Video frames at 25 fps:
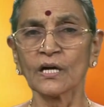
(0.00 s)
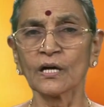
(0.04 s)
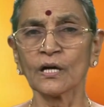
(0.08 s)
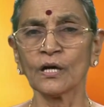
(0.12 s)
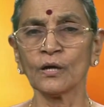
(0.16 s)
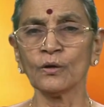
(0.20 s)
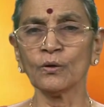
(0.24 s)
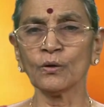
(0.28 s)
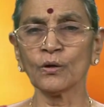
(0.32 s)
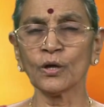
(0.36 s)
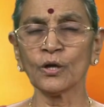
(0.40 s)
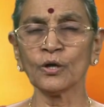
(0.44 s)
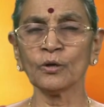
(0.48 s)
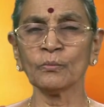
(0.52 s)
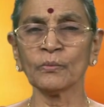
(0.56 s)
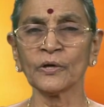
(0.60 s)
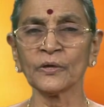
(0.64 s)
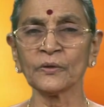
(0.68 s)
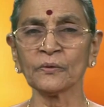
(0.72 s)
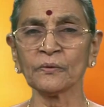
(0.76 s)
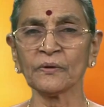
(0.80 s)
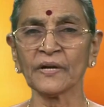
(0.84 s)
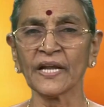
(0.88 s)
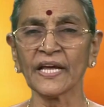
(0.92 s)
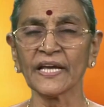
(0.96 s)
గల్లు
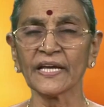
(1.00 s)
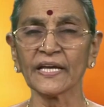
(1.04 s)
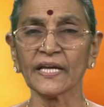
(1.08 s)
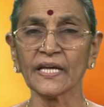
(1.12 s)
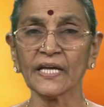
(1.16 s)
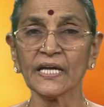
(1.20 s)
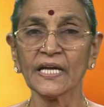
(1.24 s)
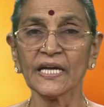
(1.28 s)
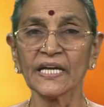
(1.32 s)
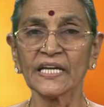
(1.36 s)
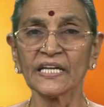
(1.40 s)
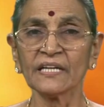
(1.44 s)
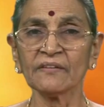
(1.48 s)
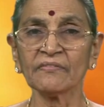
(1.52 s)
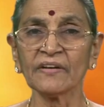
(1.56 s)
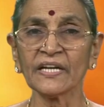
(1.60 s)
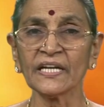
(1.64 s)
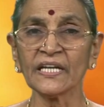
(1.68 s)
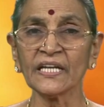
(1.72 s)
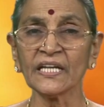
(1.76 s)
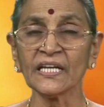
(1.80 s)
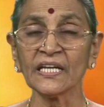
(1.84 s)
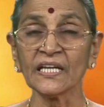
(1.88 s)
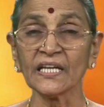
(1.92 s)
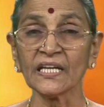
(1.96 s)
గల్లుమంటున్నాయి
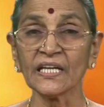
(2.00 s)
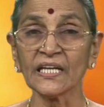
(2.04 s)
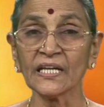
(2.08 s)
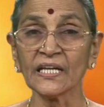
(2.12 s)
ఇవన్నీ